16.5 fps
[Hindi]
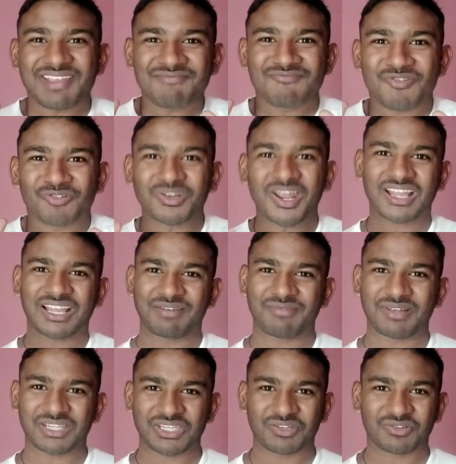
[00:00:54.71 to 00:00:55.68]
मोटा कमर
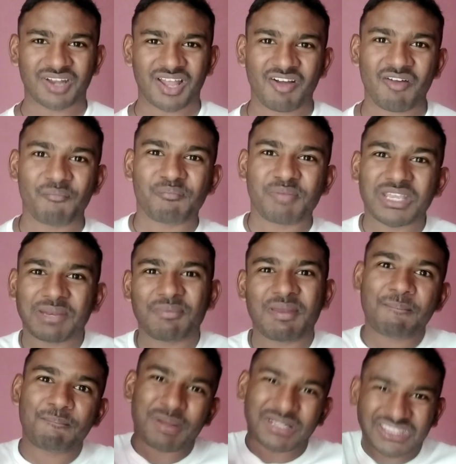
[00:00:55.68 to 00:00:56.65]
क्यों ना हो फिर भी
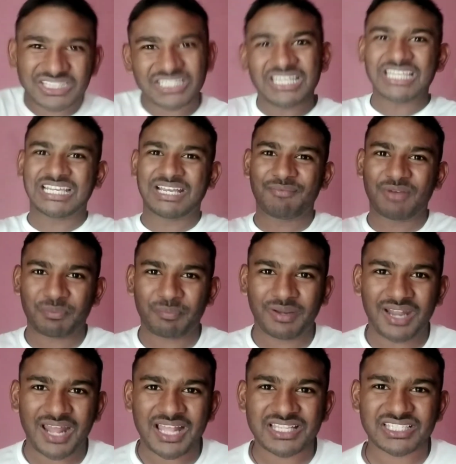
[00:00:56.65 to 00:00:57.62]
पतली कमर पे
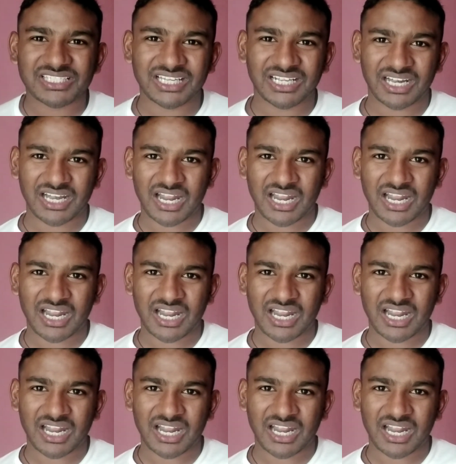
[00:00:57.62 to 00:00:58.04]
डांस करना है